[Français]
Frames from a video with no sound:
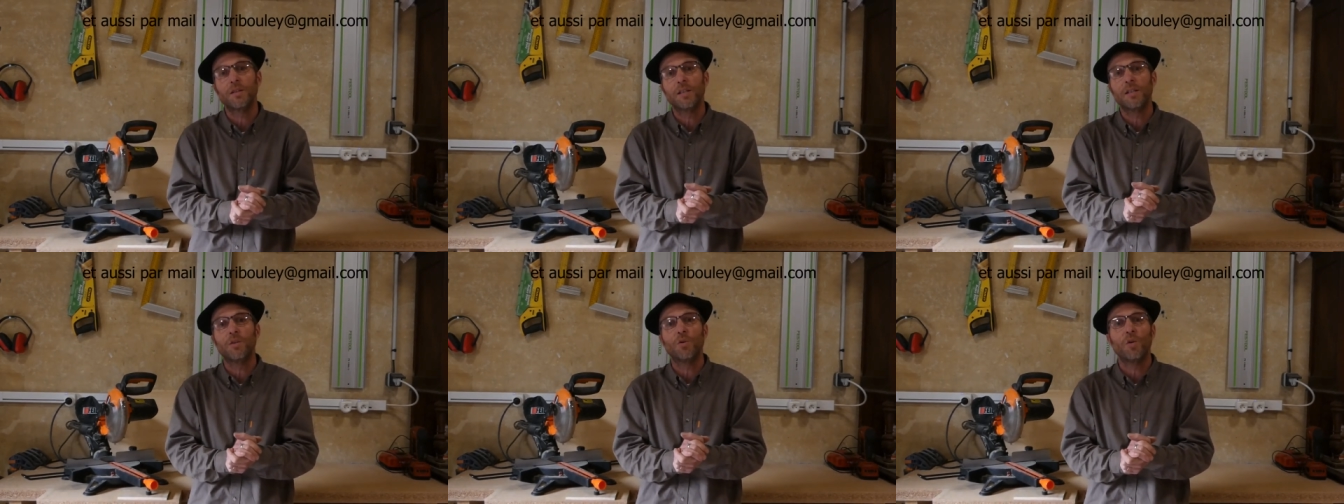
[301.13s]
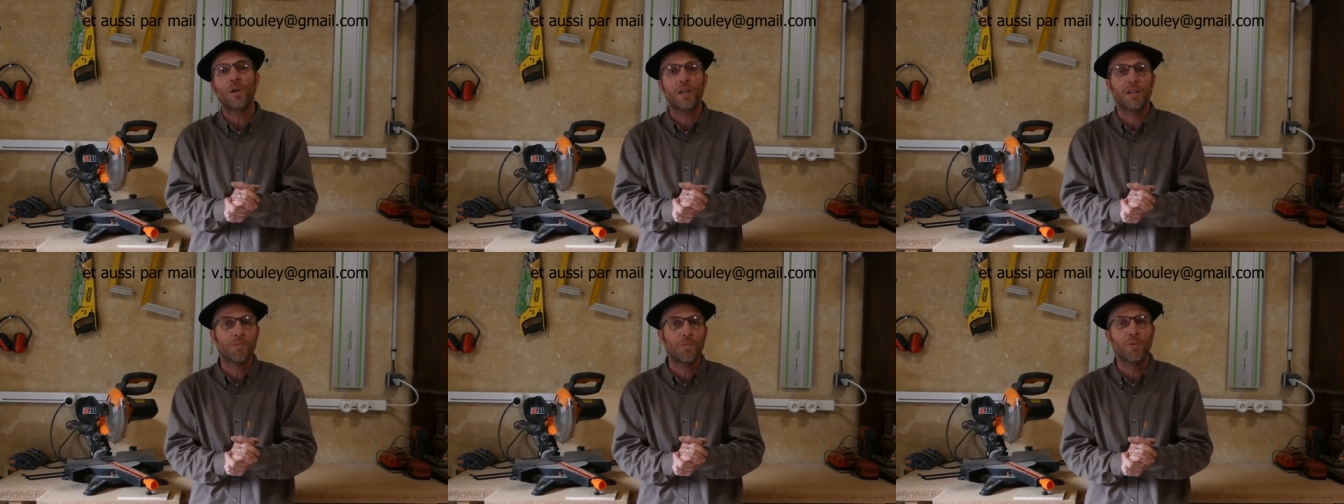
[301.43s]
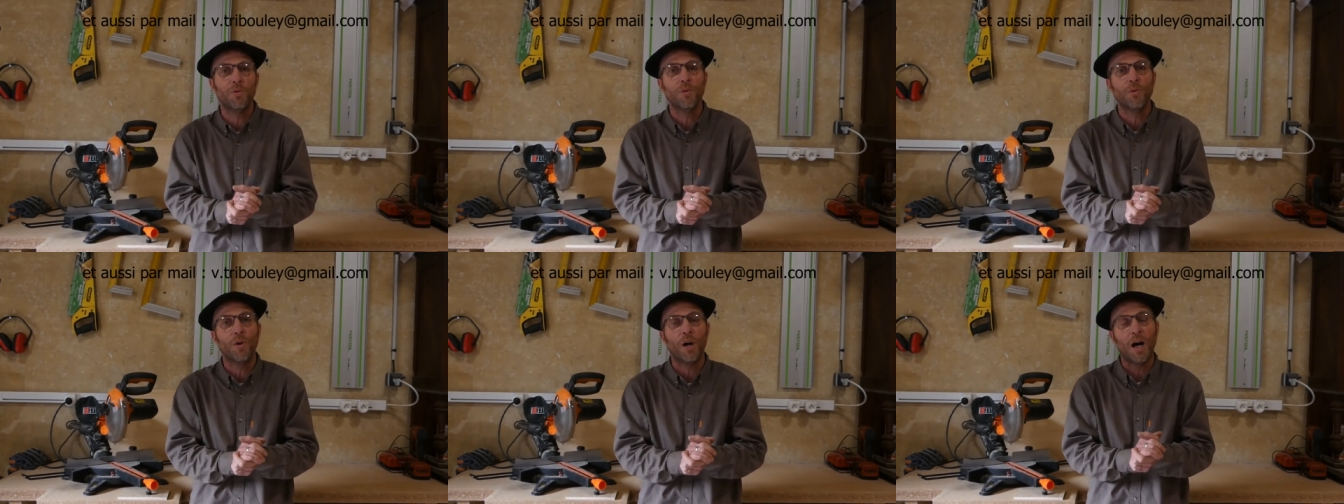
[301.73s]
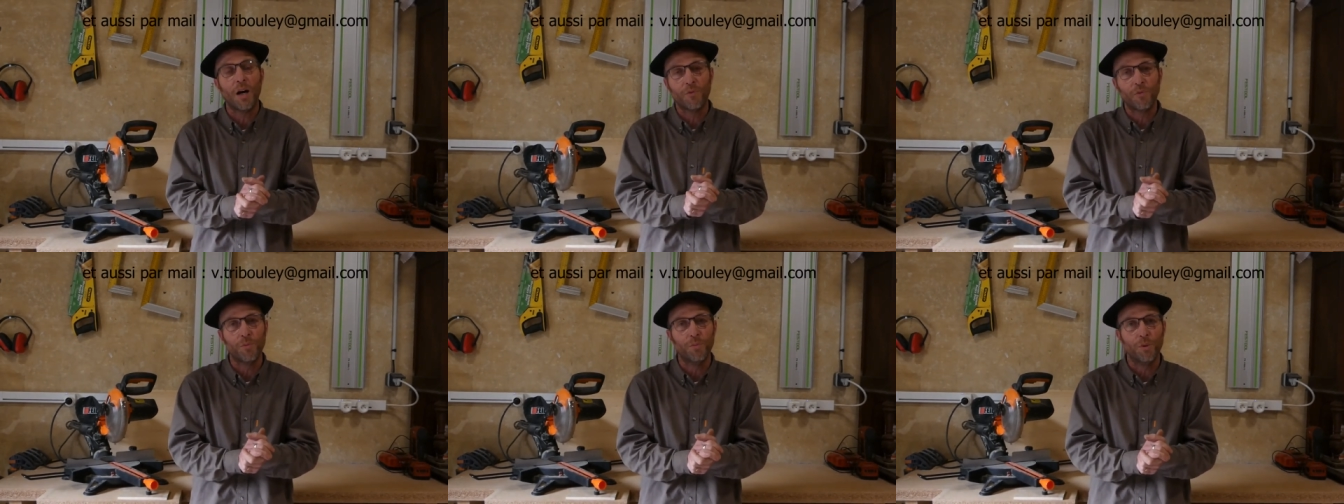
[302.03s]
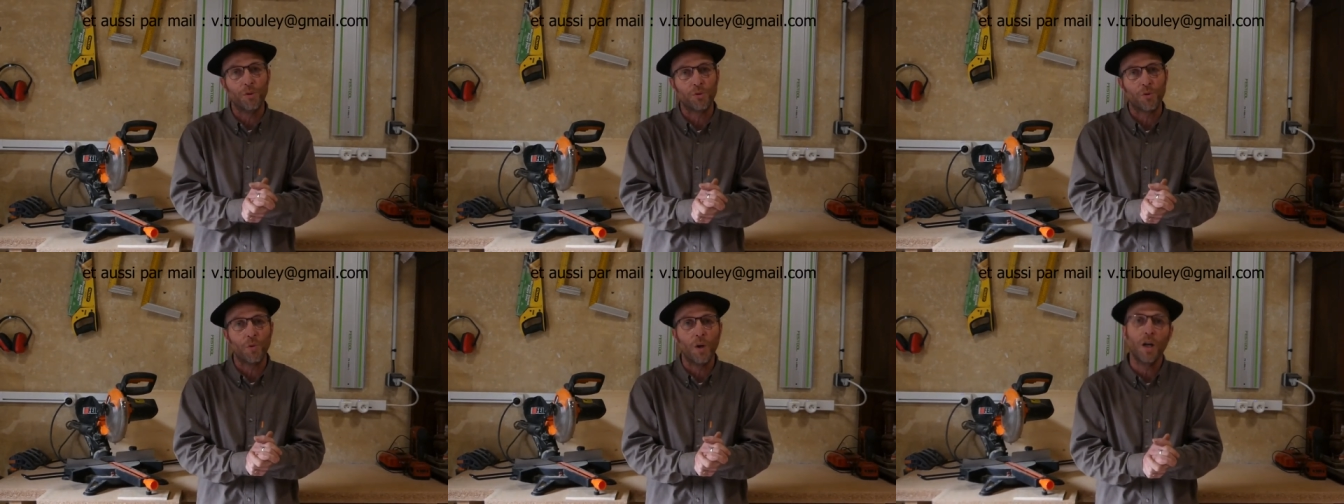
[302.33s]
qui correspond à vos
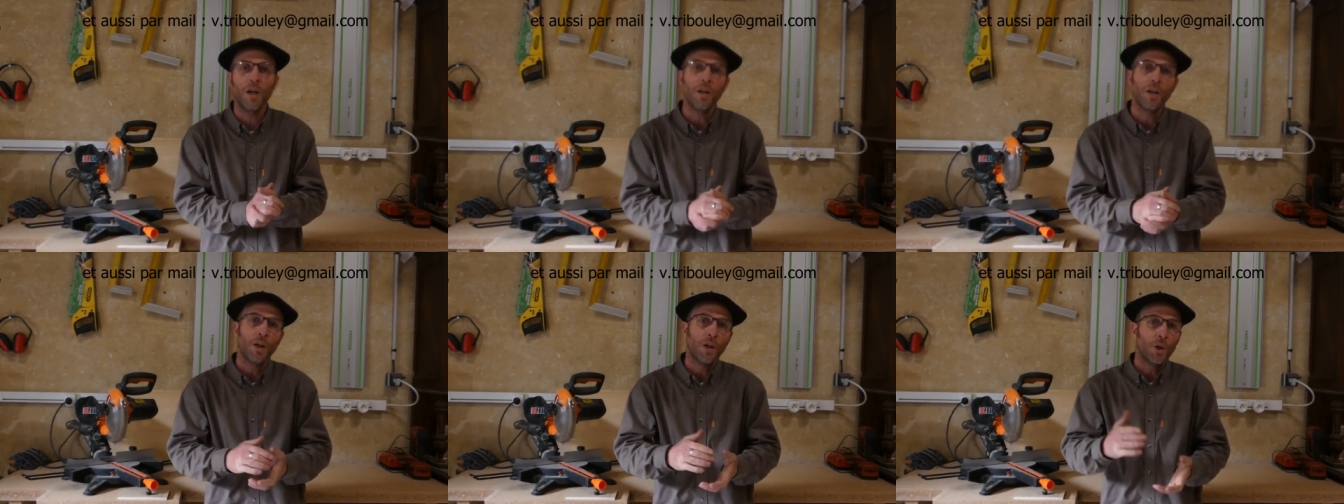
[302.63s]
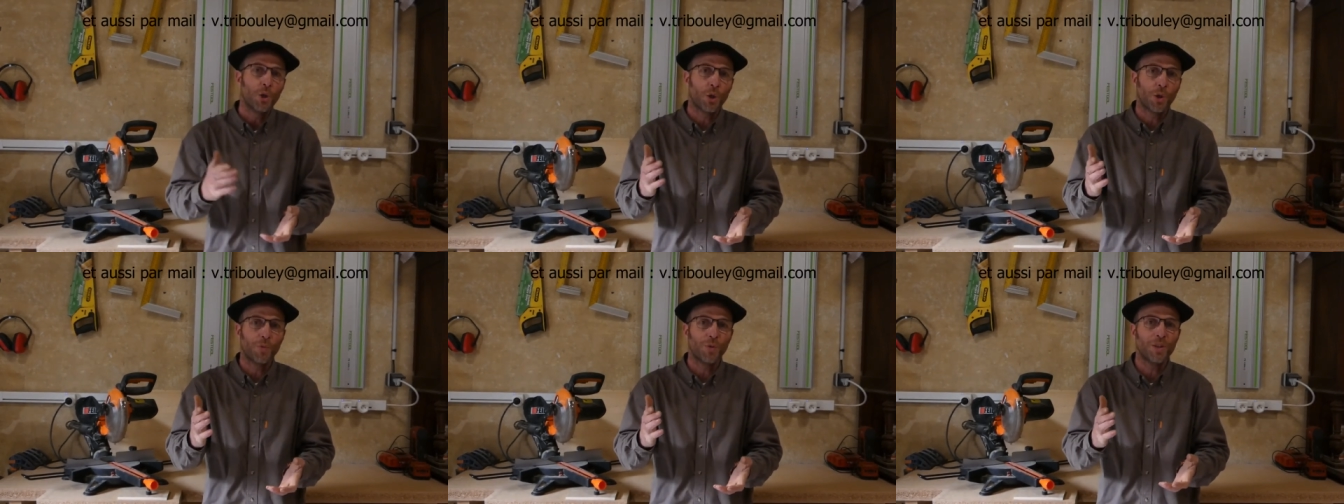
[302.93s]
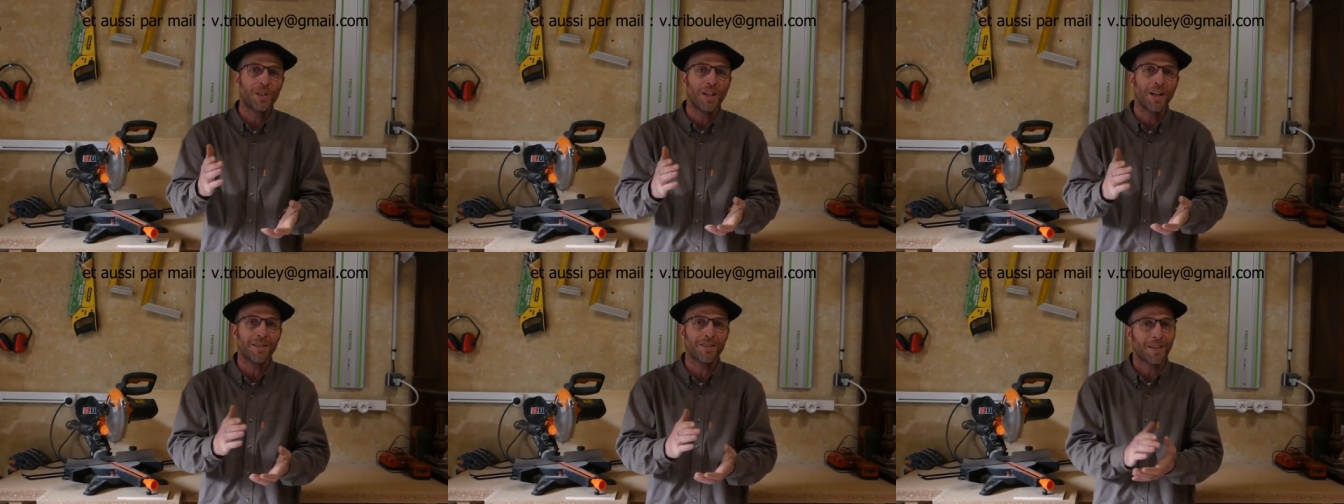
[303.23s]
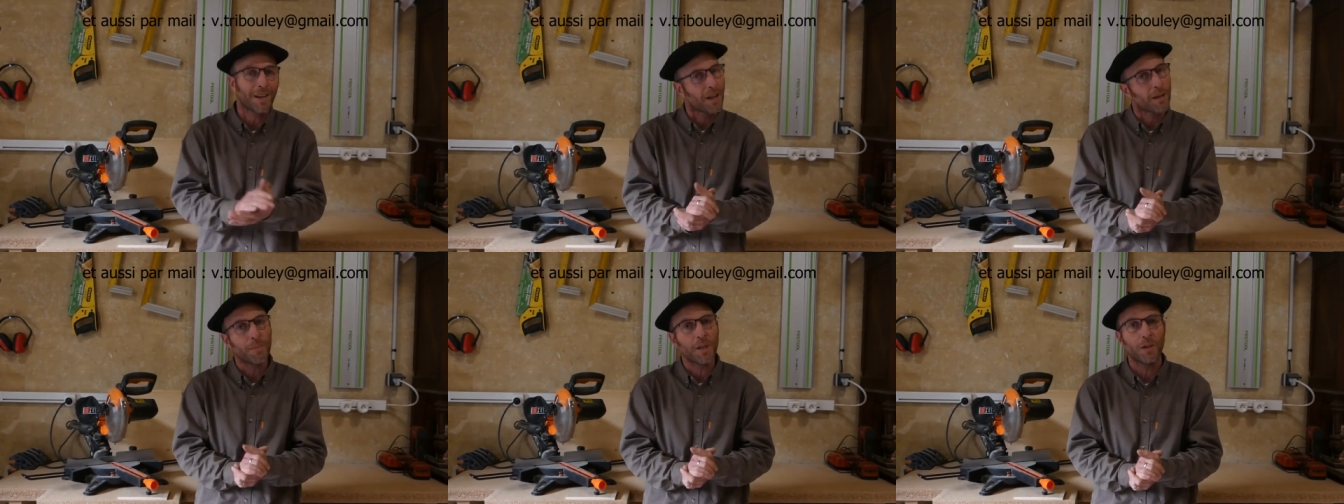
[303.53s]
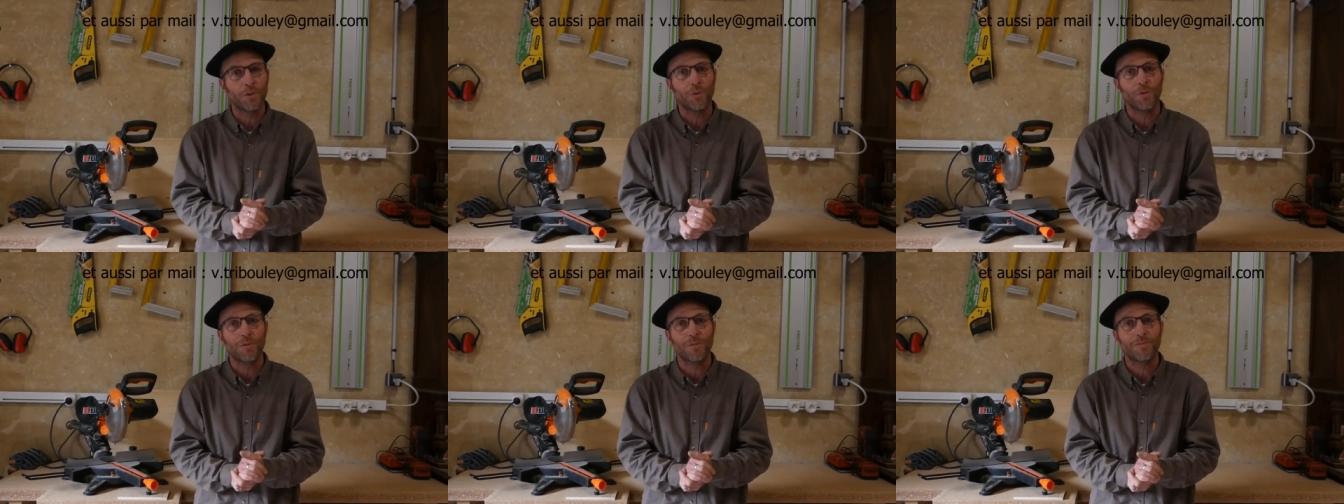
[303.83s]
besoins. Je vous dis à très
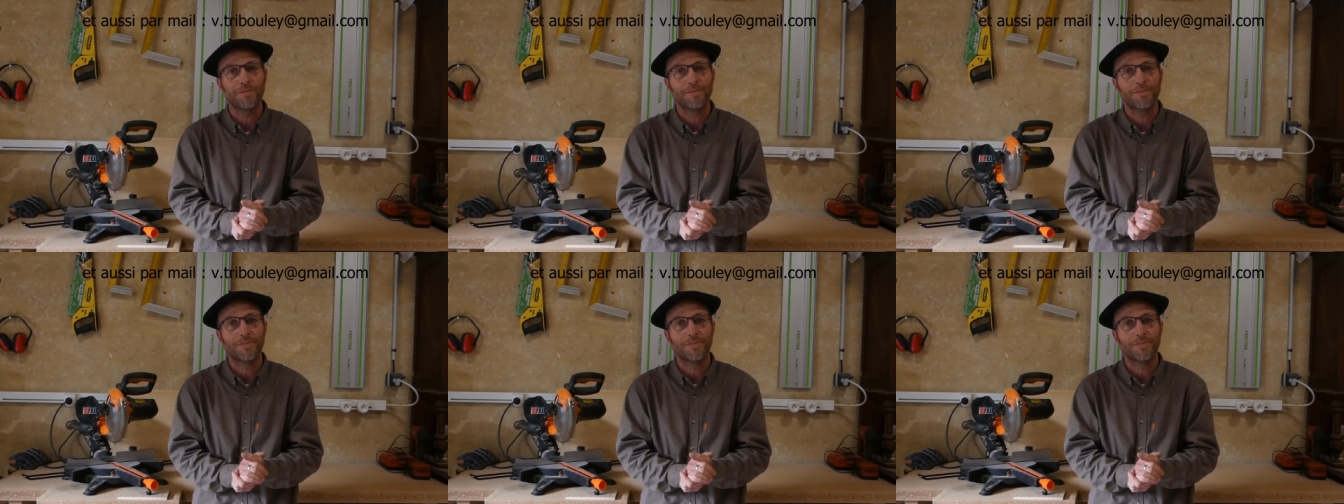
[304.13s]
bientôt.